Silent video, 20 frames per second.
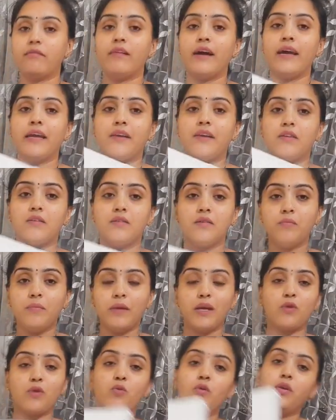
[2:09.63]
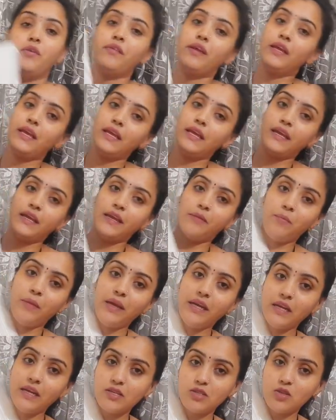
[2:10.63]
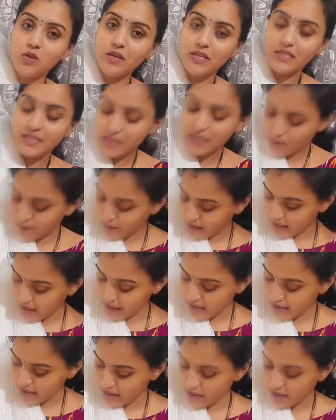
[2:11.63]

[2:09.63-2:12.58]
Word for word: వైట్ మీకు ఇవి మీటర్స్లో ఇస్తామండి